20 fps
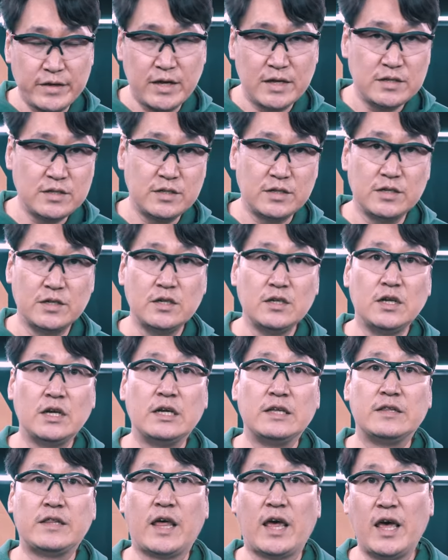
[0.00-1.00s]

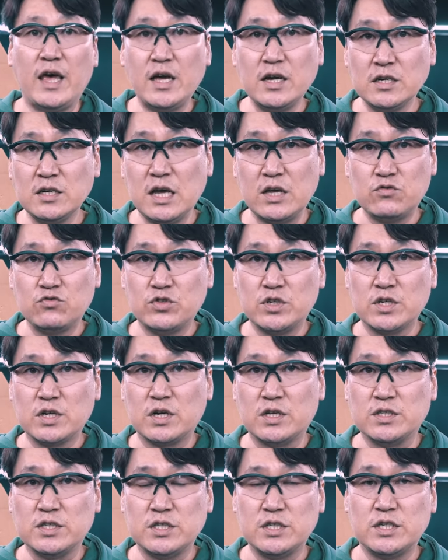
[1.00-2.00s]
AS를 대행을 해주실
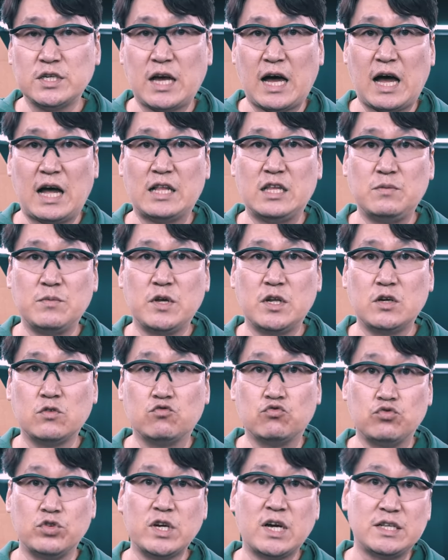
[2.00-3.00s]
건지 아니면
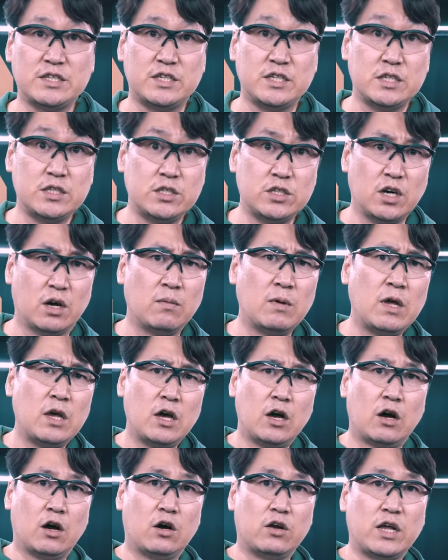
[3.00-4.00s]
우리가 직접
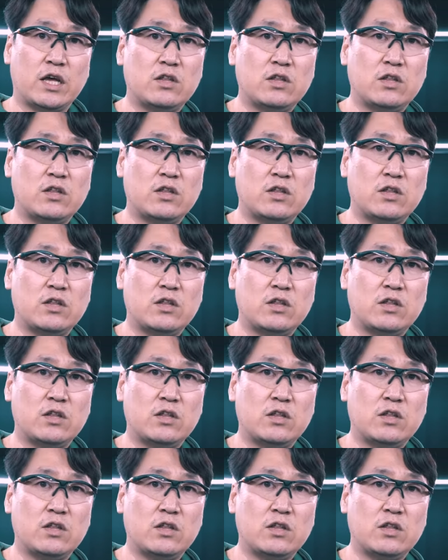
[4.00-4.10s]
어,